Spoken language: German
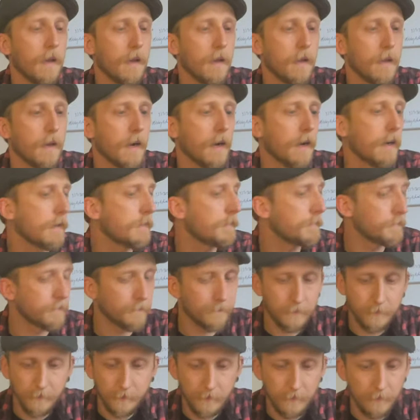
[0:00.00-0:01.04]
ja,
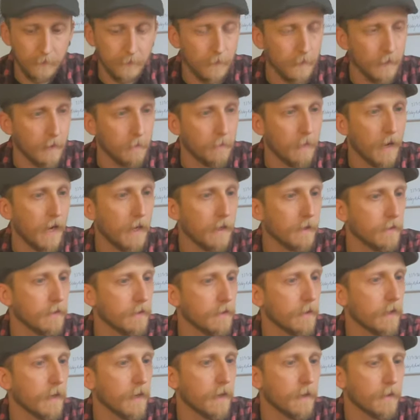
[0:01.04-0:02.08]

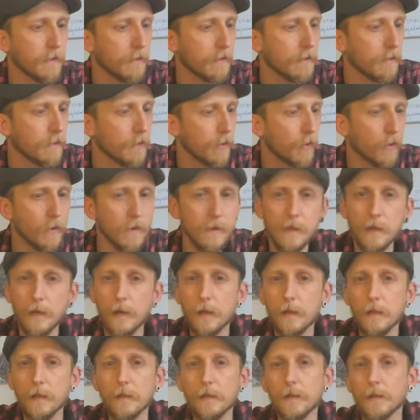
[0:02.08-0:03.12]
macht einen
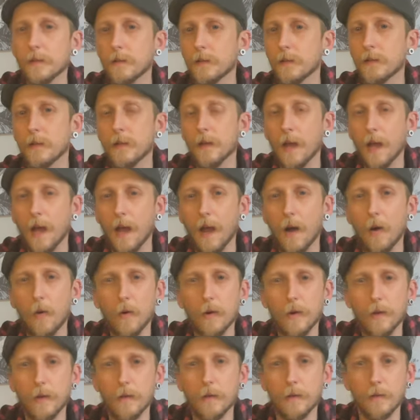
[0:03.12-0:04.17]
großartigen,
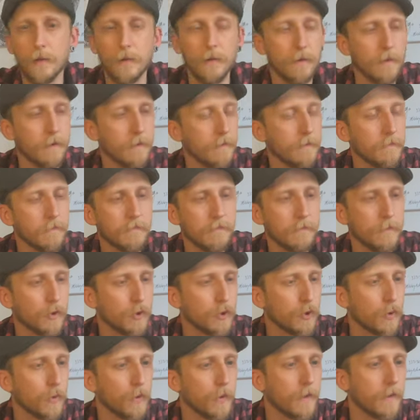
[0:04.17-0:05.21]
raurigen,
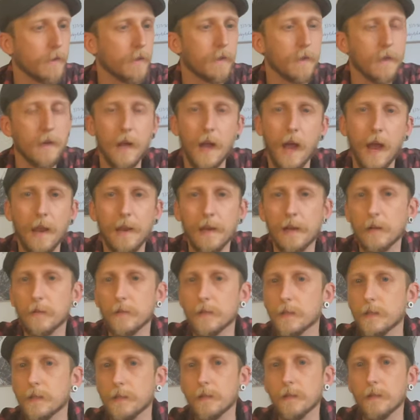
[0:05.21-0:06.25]
schönen Isla
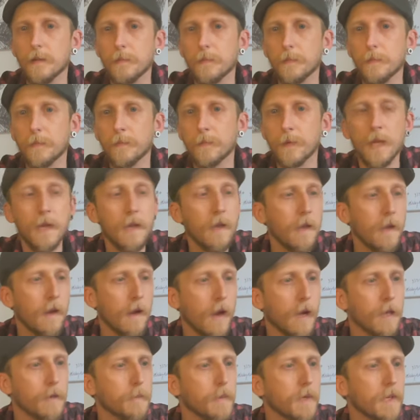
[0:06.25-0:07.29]
Whisky.
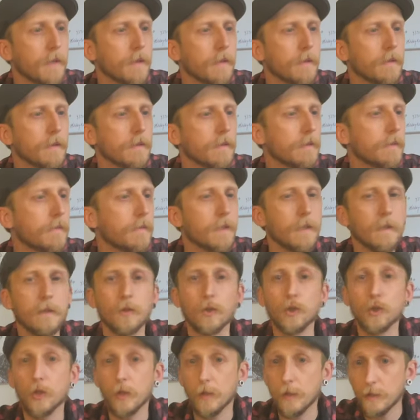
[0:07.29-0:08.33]
Artbeck ist wieder
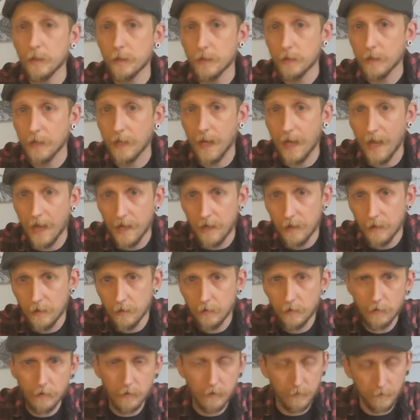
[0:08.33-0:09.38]

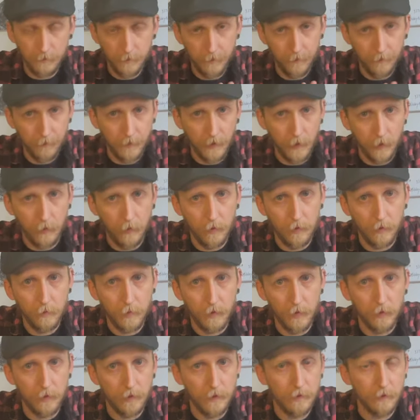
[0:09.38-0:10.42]
schottisch-gälisch und
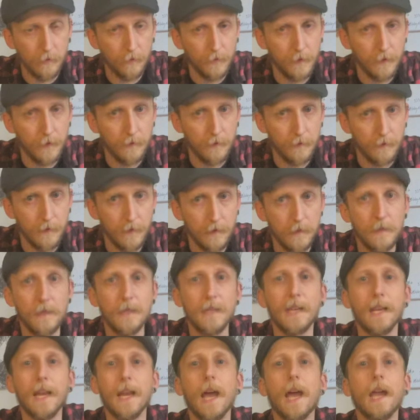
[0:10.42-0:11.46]
bedeutet so viel wie
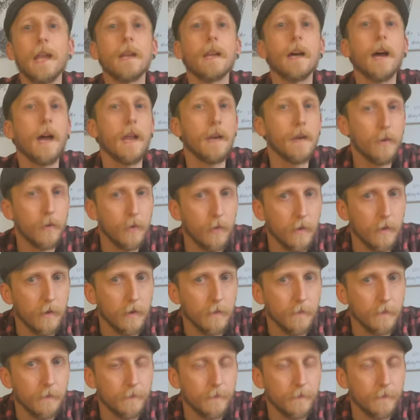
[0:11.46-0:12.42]
die kleine Anhöhe.